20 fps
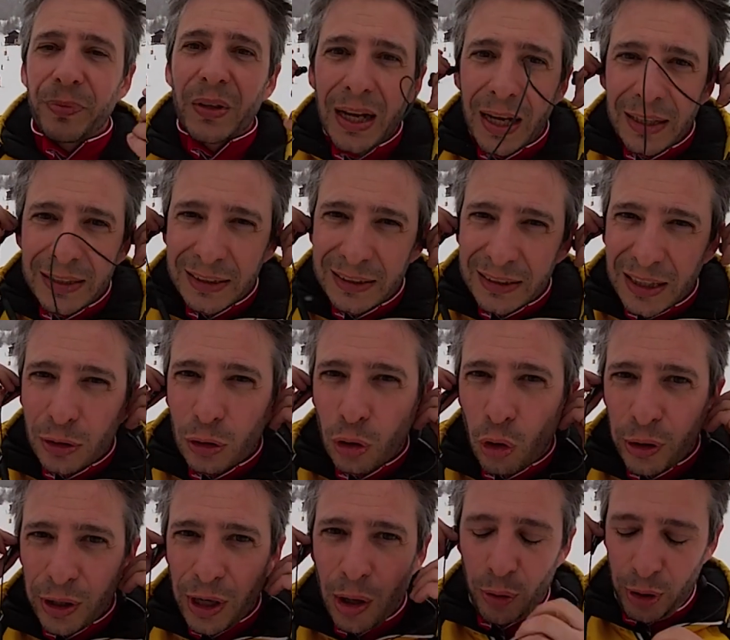mm,
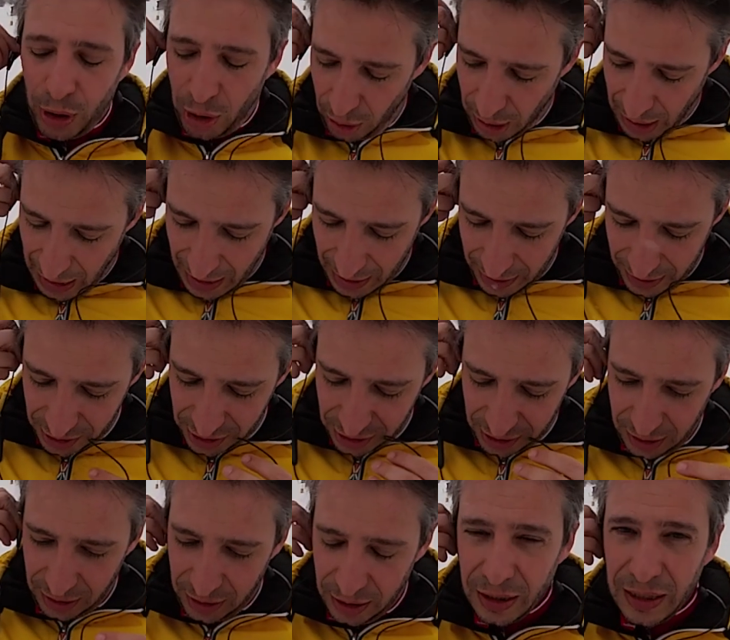adattatori auricolari, si
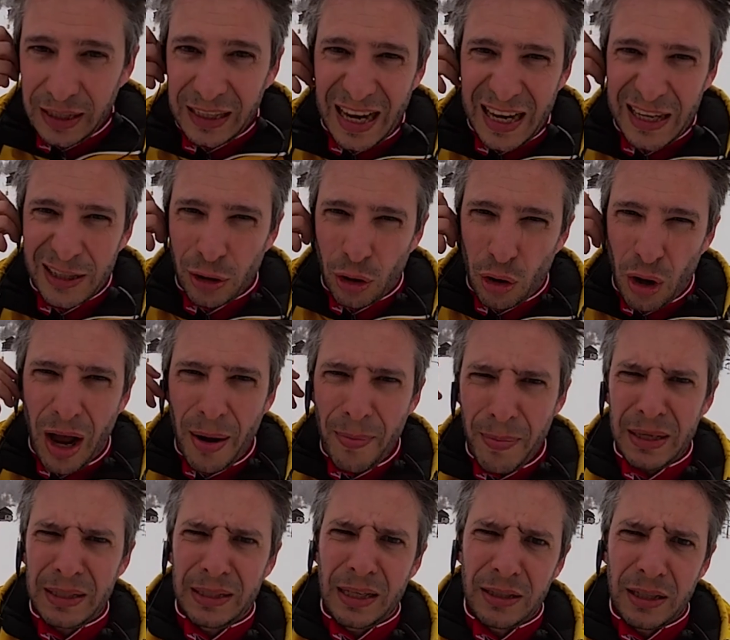incastrano
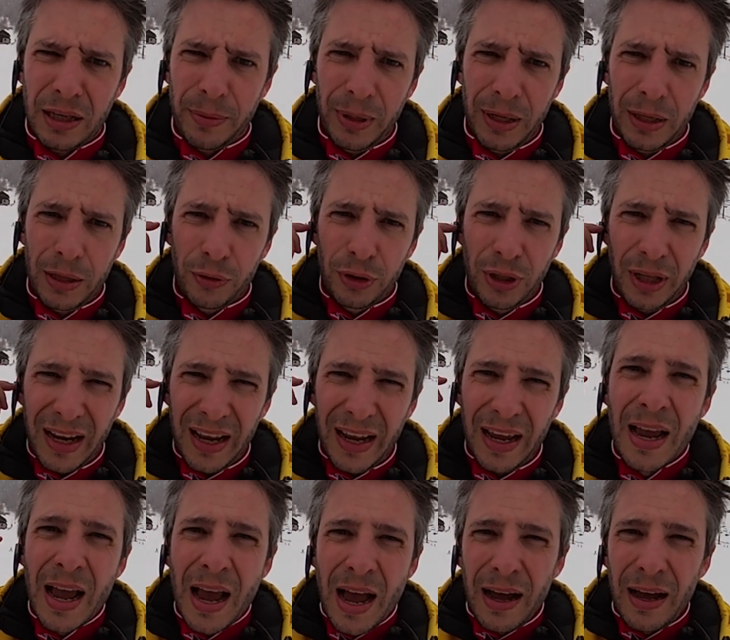abbastanza bene devo dire
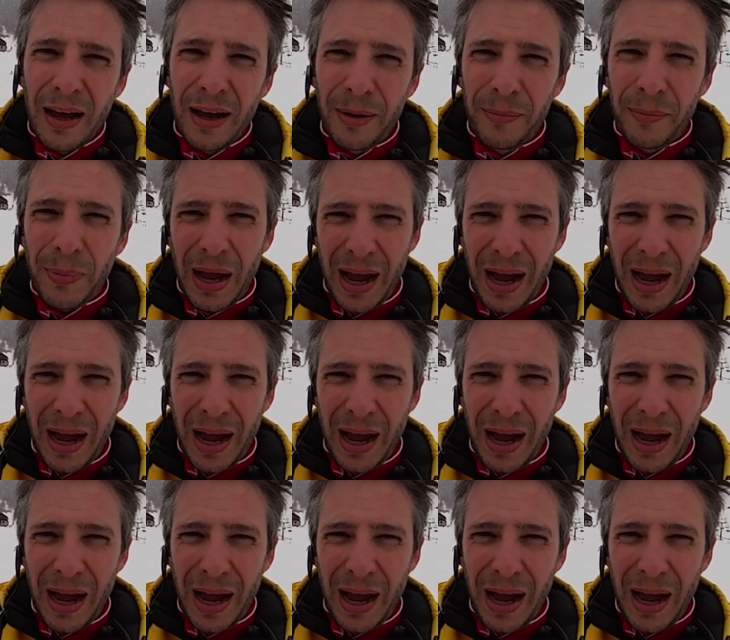ehm,